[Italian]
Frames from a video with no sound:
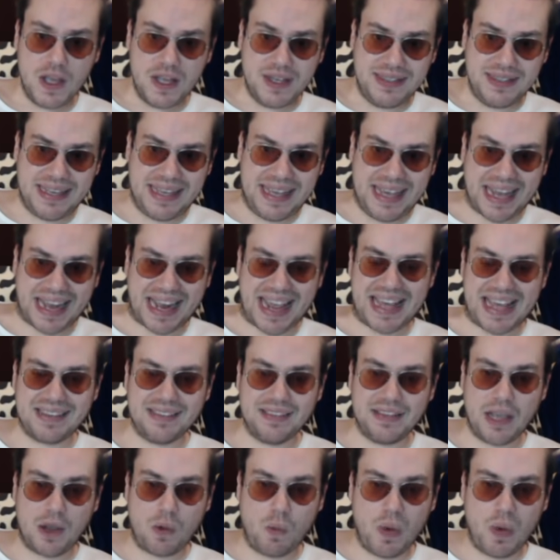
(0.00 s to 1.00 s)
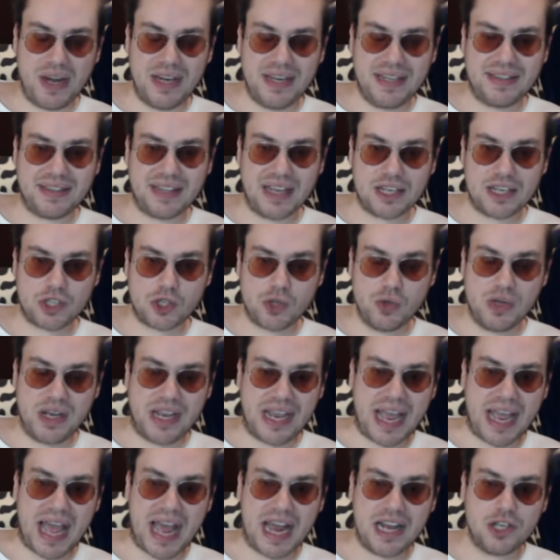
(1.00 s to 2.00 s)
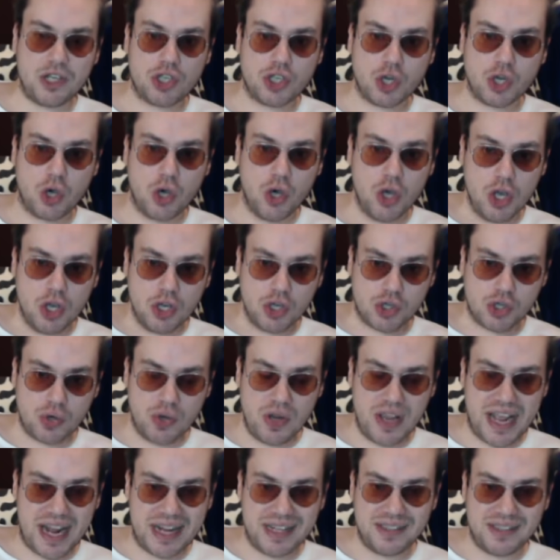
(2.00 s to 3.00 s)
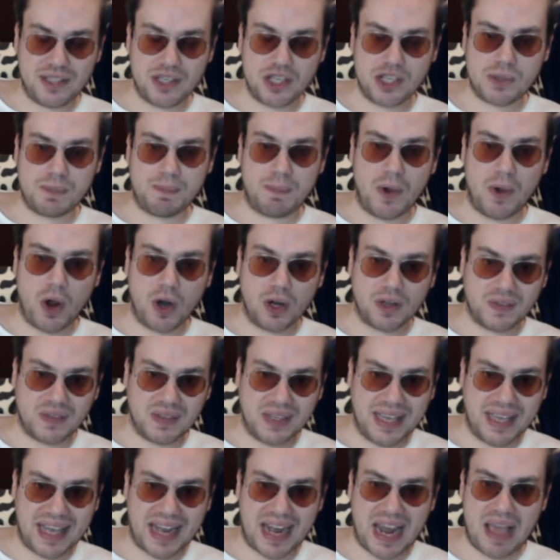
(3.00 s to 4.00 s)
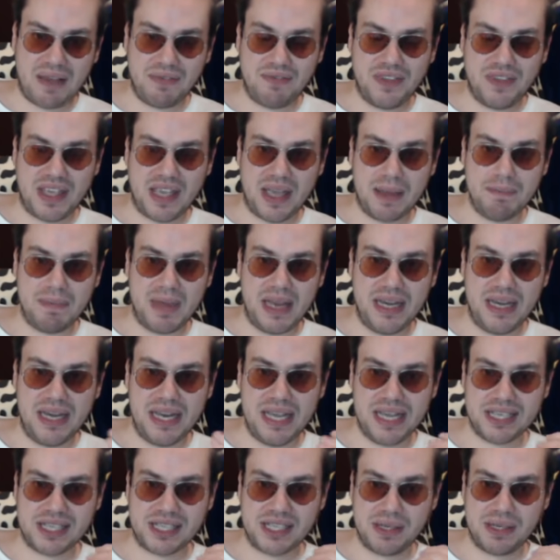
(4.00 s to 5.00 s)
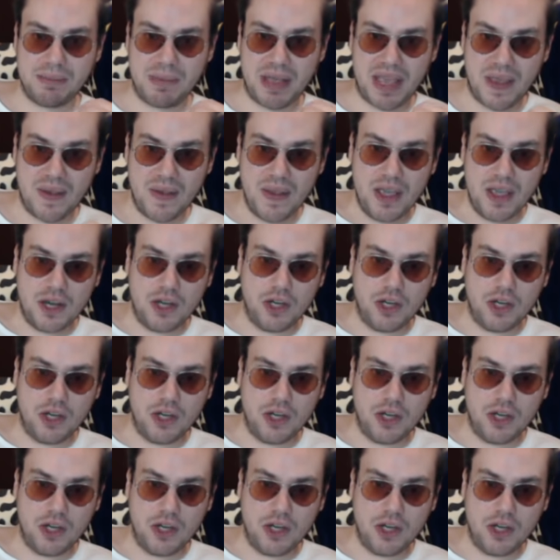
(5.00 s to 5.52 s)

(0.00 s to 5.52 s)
di grande qualità sul calcio, sugli altri sport, grafiche bellissime,